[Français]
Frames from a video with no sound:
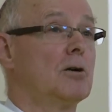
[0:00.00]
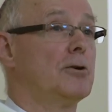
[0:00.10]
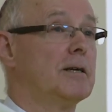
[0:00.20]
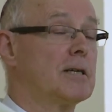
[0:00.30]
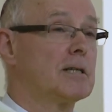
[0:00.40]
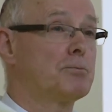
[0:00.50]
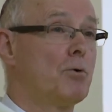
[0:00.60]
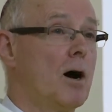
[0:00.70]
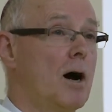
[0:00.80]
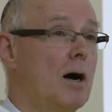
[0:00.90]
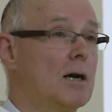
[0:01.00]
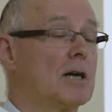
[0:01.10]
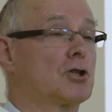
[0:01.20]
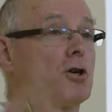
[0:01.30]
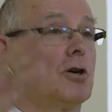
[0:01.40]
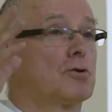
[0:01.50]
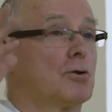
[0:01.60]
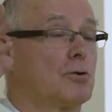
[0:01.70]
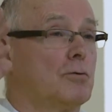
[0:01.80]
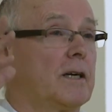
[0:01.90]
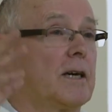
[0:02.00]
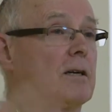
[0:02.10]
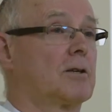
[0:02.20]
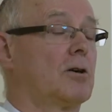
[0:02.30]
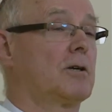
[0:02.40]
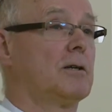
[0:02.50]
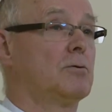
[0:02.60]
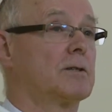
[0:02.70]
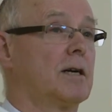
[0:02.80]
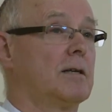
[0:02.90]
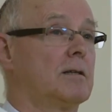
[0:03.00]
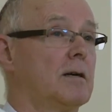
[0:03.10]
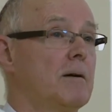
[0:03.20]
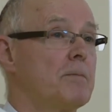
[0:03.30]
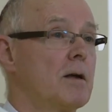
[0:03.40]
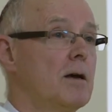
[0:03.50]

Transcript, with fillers: Le désespoir, la chance de trouver quelqu'un qui nous aide,